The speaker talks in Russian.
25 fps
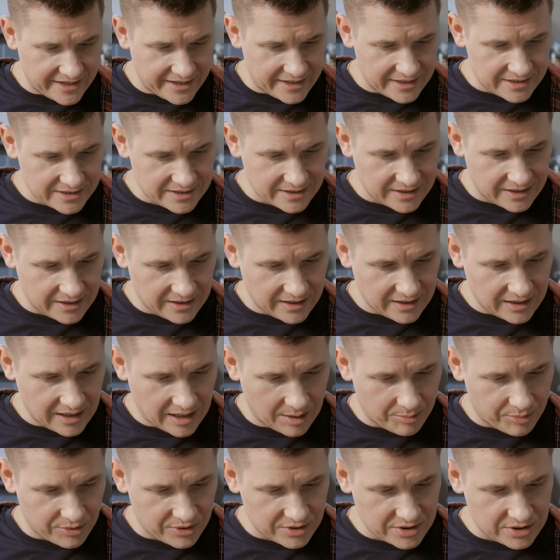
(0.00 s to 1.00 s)
не резко,
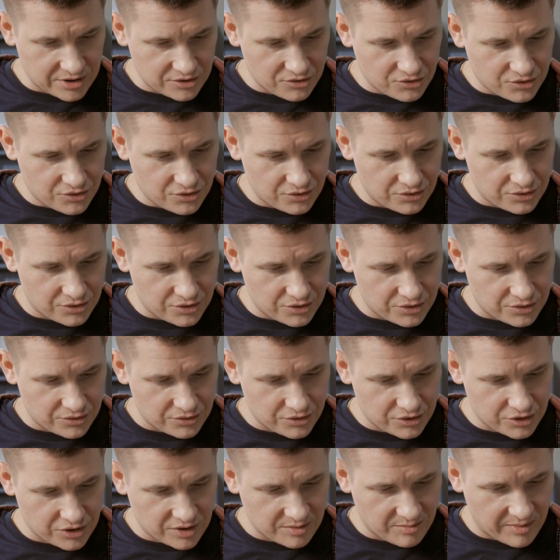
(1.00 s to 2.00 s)
а просто
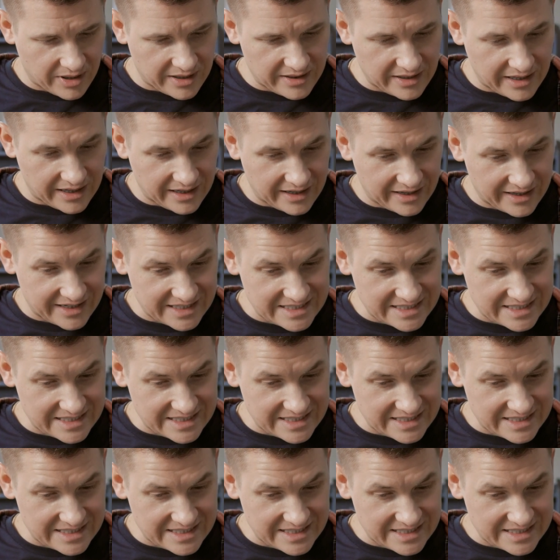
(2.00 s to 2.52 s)
чуть-чуть, чтобы она,